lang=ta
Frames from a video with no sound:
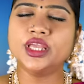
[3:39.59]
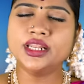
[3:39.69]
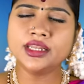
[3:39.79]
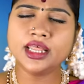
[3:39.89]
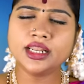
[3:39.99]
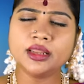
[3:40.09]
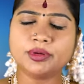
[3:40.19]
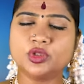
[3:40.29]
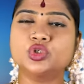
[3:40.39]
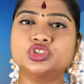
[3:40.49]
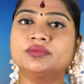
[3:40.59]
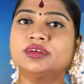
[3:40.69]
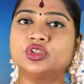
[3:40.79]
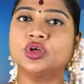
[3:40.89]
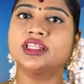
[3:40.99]
என்னென்ன
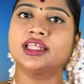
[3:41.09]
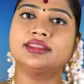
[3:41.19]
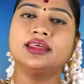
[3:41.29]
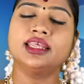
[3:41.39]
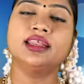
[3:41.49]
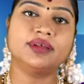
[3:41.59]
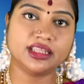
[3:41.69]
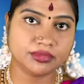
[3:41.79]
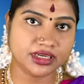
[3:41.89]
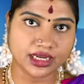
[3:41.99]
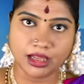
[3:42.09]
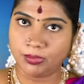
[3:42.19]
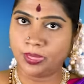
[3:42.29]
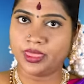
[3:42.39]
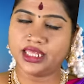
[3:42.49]
பிரதோஷம் வருதோ அது அத்தனையிலையும் விரதம்
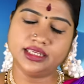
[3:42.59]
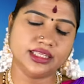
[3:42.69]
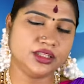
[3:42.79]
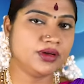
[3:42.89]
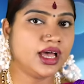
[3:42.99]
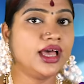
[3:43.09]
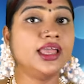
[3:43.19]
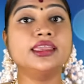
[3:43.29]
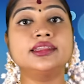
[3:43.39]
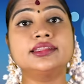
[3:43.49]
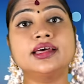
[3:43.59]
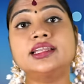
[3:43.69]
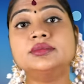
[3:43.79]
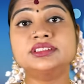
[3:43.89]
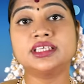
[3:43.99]
இருக்கலாம் அது எதுவாக
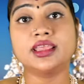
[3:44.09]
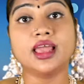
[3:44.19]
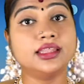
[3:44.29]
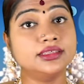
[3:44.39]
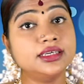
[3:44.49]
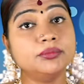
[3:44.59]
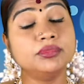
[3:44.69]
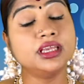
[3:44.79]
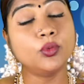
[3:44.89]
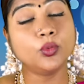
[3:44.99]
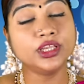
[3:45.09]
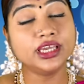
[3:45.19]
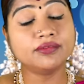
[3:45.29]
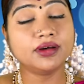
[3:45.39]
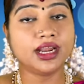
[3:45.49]
இருந்தாலும் சரி அது மிக
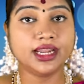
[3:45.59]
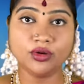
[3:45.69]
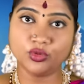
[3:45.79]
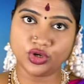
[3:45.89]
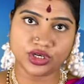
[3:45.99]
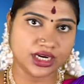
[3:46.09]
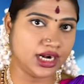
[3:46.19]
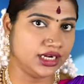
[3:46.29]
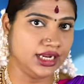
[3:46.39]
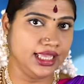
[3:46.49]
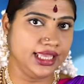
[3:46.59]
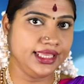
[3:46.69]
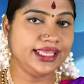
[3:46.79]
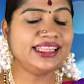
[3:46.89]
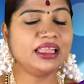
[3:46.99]
உயர்வான ஒரு நாள்
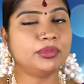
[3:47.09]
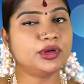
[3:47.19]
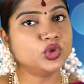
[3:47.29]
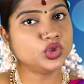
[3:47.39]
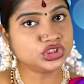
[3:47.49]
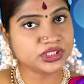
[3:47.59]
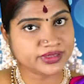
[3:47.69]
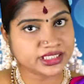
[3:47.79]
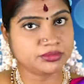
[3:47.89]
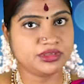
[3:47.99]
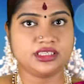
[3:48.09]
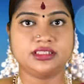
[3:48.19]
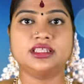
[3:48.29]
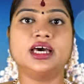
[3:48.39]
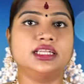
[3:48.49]
இந்த பிரதோஷ விரதம்
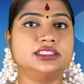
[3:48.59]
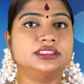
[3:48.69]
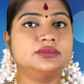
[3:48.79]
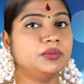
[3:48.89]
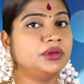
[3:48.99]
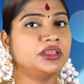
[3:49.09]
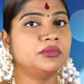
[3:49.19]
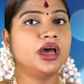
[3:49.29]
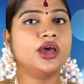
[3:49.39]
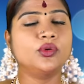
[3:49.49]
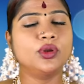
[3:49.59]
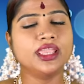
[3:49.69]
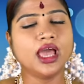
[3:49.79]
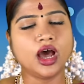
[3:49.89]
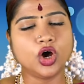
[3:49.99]
இருந்தால்
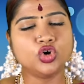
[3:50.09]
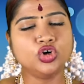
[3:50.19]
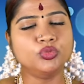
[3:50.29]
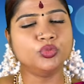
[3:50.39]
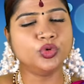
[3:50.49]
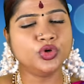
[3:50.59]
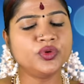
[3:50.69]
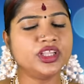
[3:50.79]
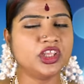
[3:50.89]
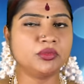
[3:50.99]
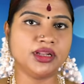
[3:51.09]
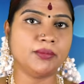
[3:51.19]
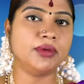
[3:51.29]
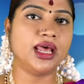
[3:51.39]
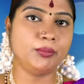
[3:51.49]
சிவபெருமானுடைய அருள் முழுவதையும்
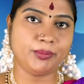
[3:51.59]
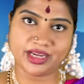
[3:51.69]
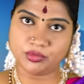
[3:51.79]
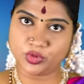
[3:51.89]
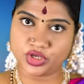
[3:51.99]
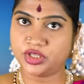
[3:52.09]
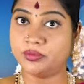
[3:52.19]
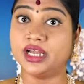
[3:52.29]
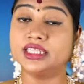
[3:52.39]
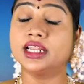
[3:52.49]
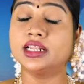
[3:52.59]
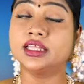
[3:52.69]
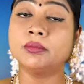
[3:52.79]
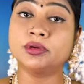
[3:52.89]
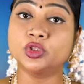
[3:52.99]
நம்மால் பெற முடியும்
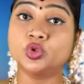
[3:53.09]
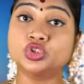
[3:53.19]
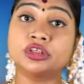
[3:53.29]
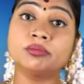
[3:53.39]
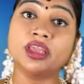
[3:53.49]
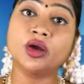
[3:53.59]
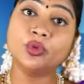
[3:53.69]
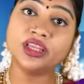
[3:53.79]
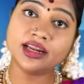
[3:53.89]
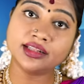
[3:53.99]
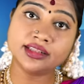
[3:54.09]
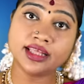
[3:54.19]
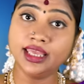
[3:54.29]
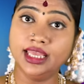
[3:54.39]
அதனால் தான் பிரதோஷம் மிக உயர்ந்த